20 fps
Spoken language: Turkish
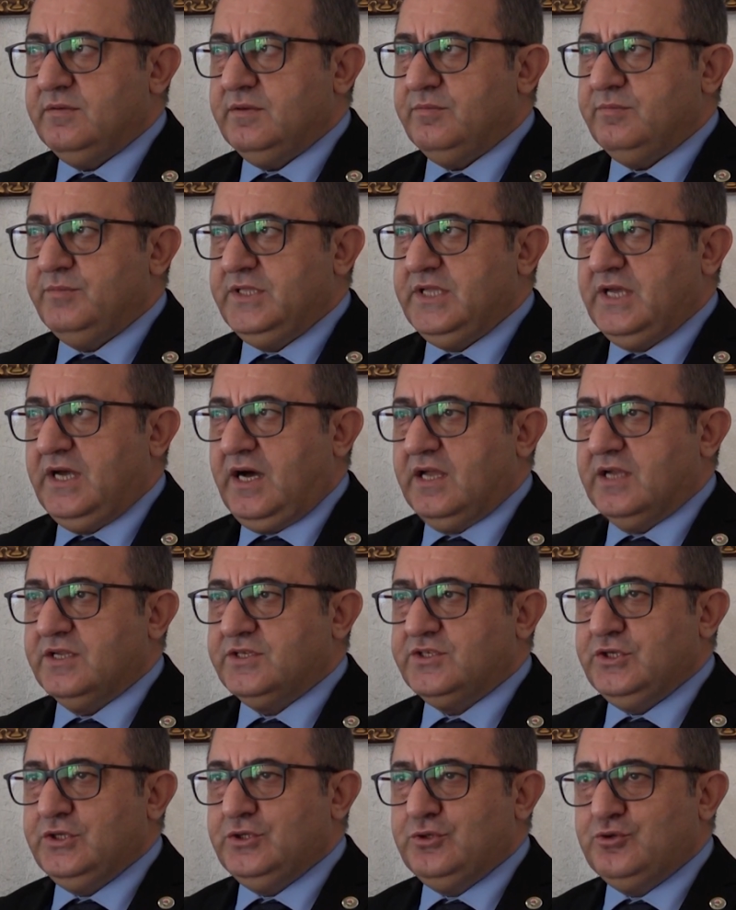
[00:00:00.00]
bir de
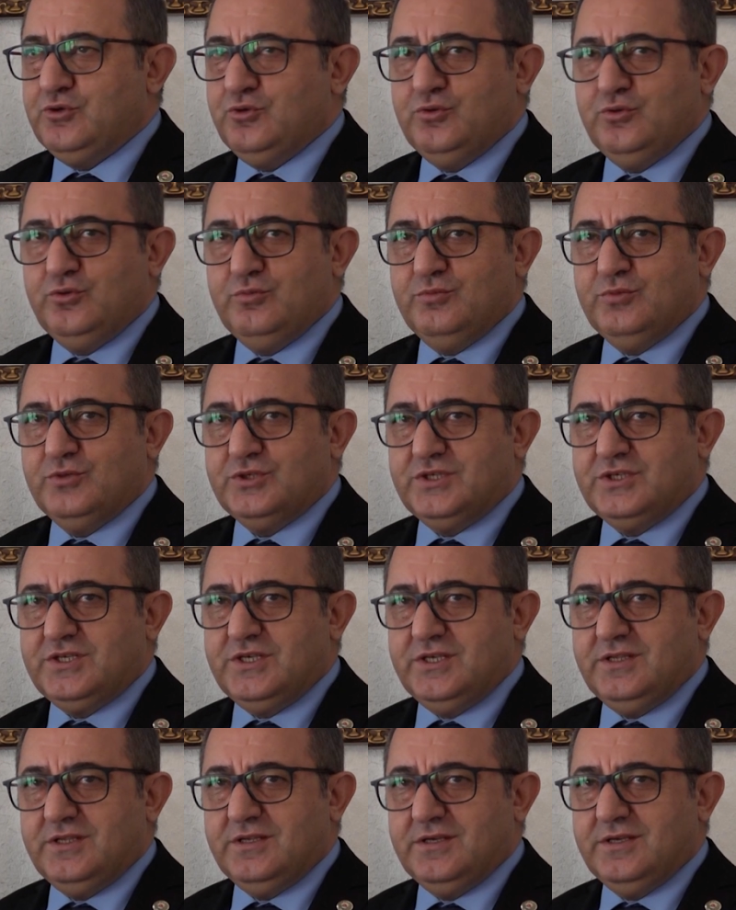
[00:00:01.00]
alıcıyı düşündüğümüz
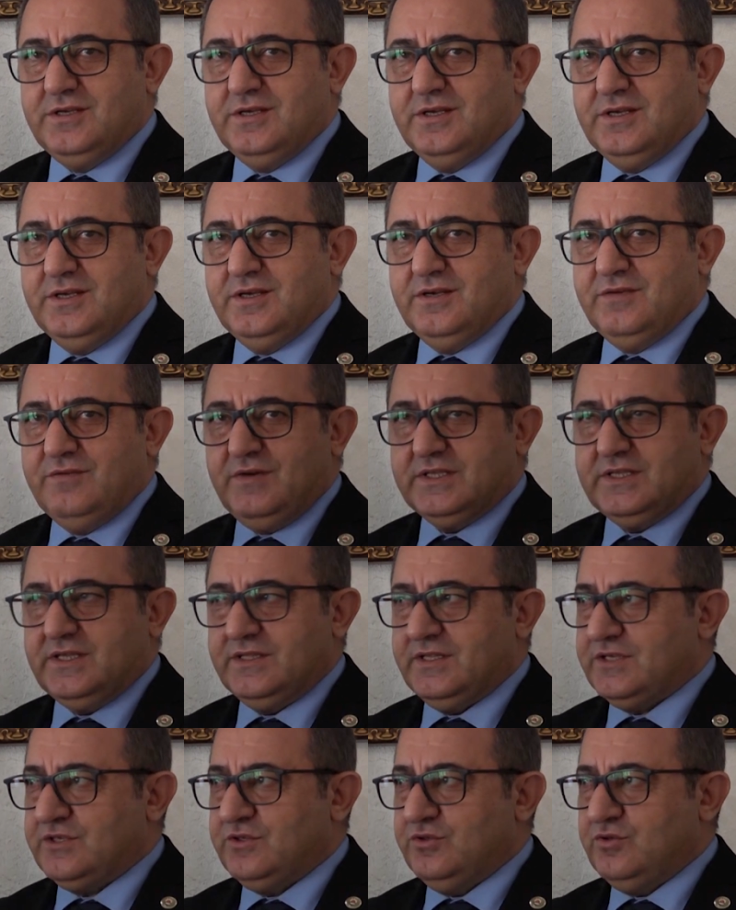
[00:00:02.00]
için
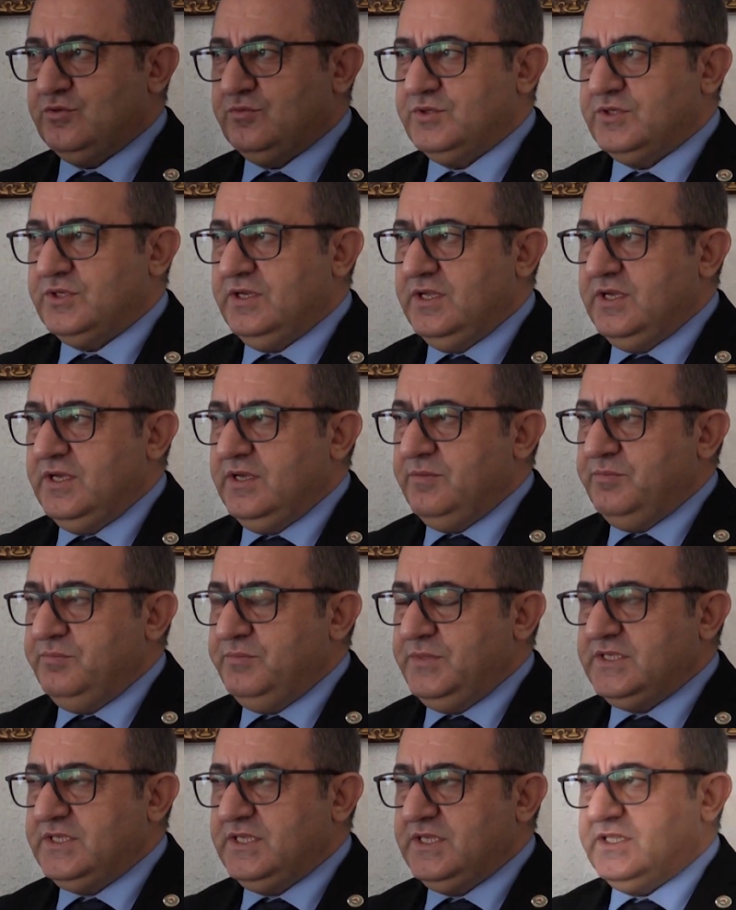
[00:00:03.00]
vatandaşı düşündüğümüz için
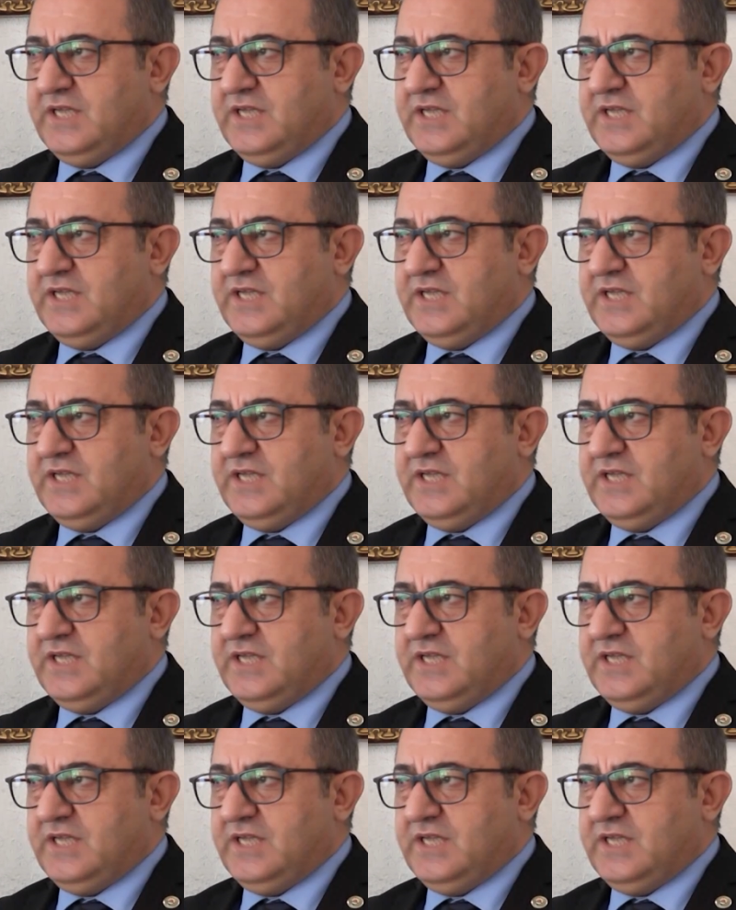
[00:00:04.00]
bizi